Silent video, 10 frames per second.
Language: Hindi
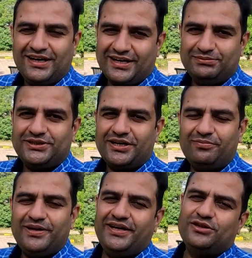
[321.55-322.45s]
अगर आप चैनल
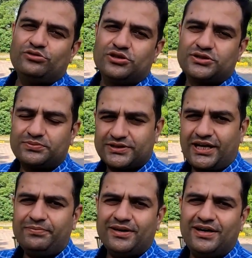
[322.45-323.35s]
पे नए हैं तो उसको
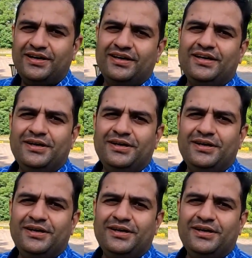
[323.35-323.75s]
सब्सक्राइब कर लें